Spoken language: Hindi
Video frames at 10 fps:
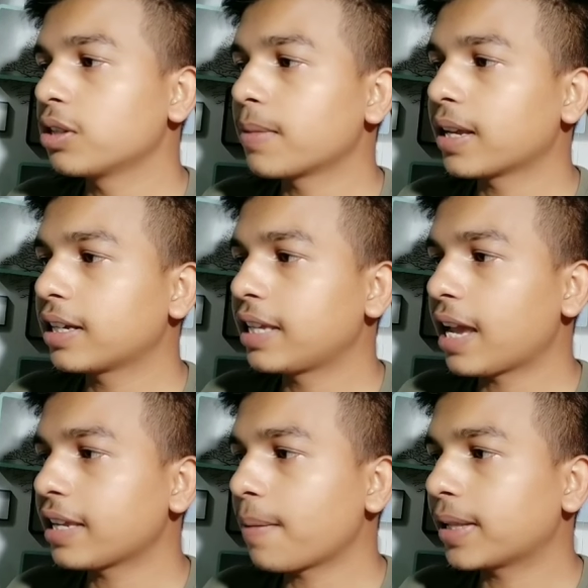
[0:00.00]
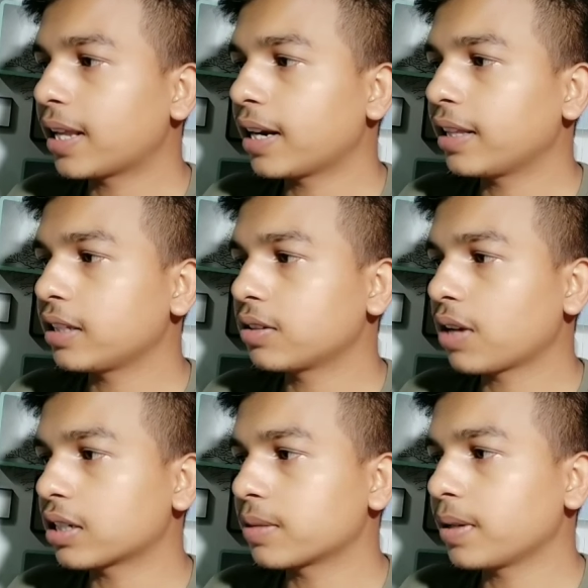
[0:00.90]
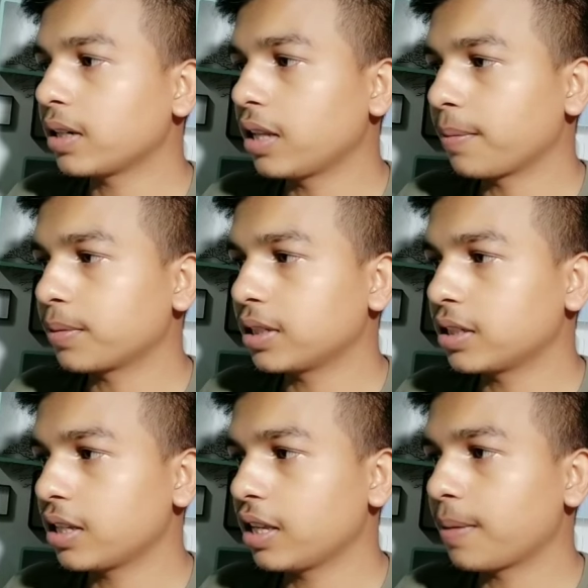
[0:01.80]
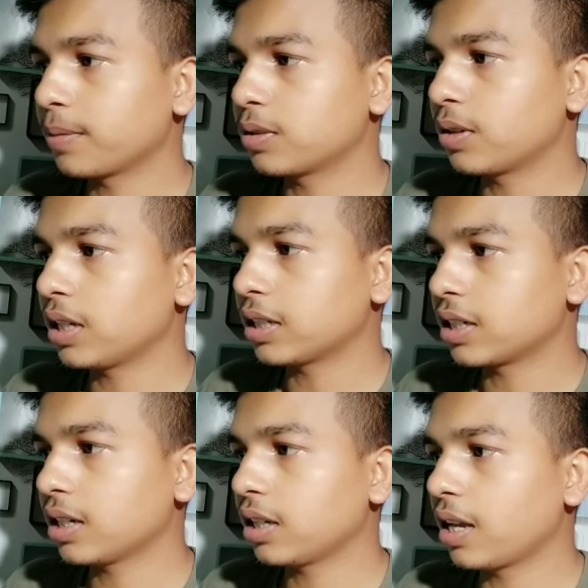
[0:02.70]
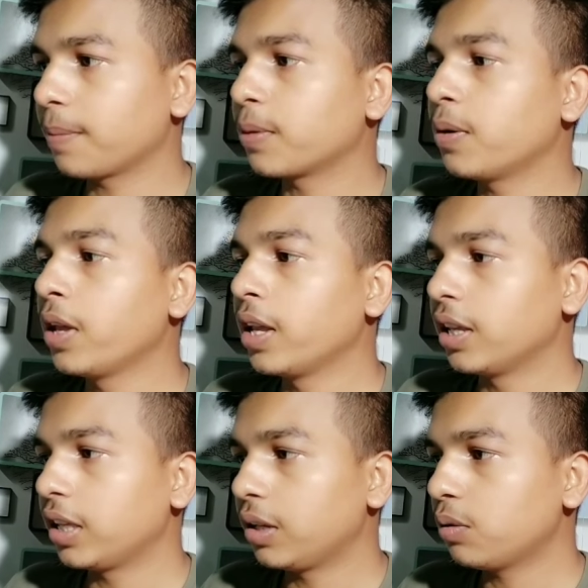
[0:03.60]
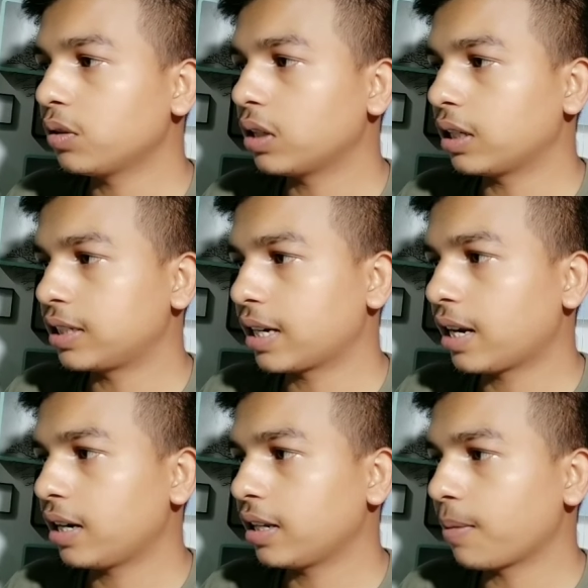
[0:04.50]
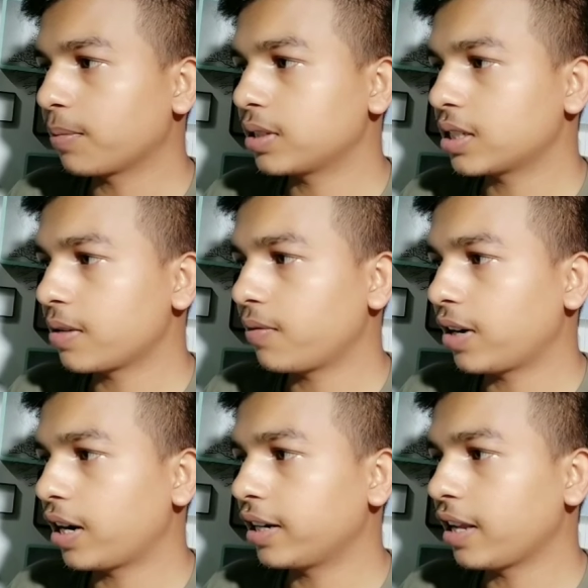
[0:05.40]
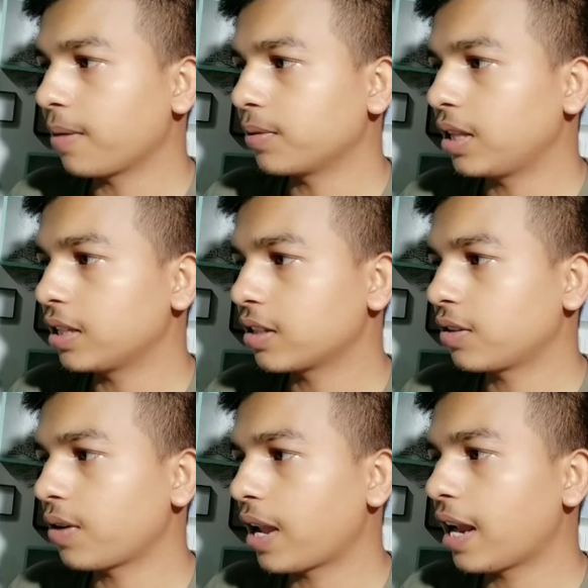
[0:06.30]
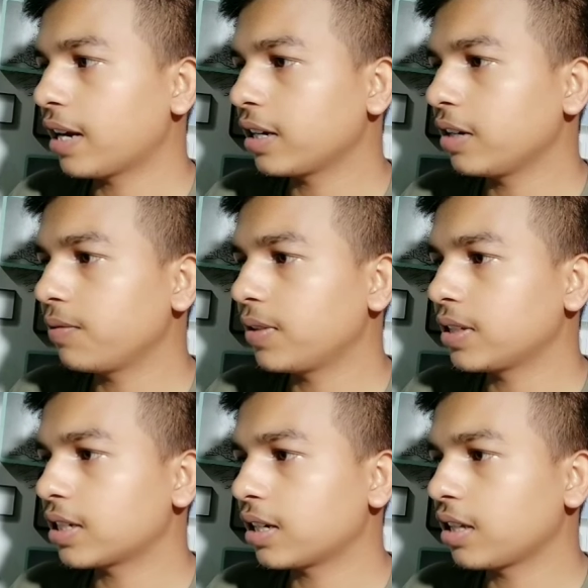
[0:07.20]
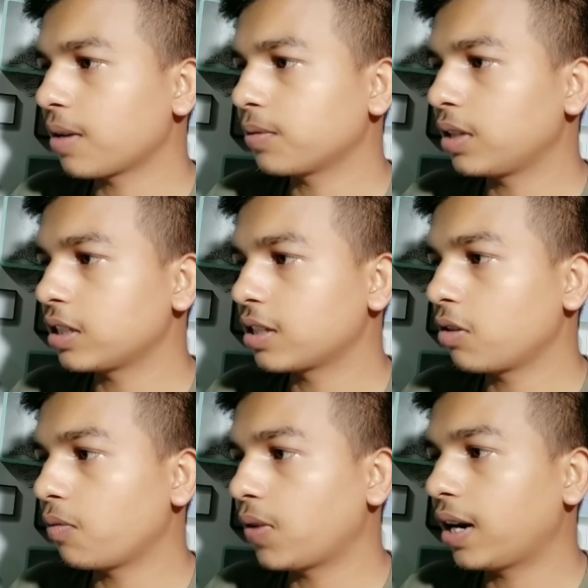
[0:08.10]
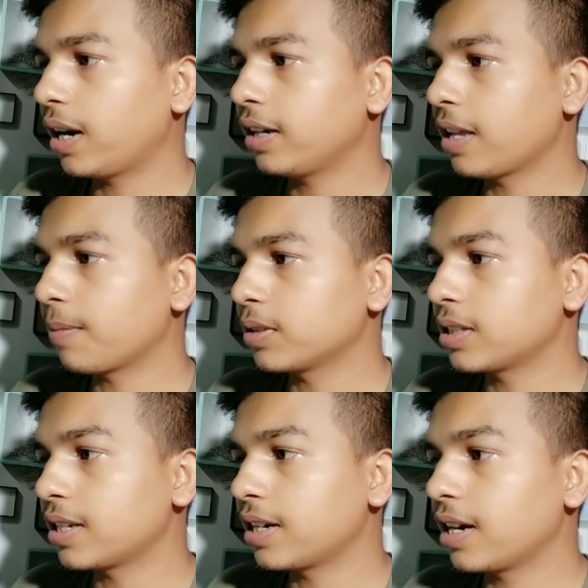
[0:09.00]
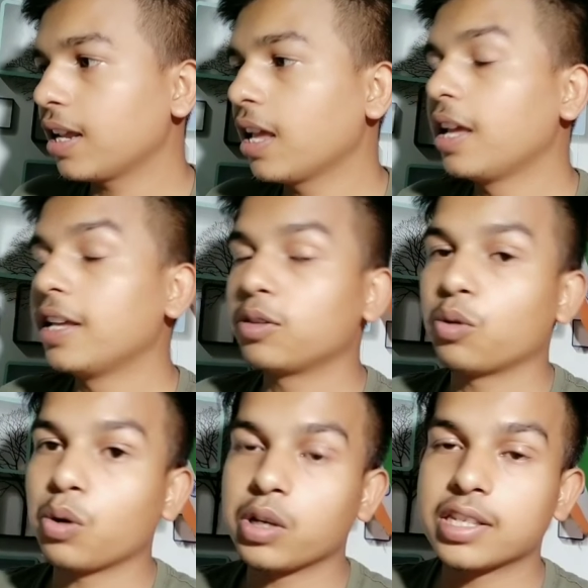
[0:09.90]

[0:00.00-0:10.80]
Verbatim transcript: तो इसमें क्या क्या बता रहे डिजिटल कस्टमर ये आपको जिससे ये आपको छोटी कस्टमर ये आपको यू चैनल ये आपको जिससे बैनर ये आपको देख सकते हो एड इन पिक्चर ये आपको देख सकते हो बैनर ये आपको जिससे ट्रेनिंग तो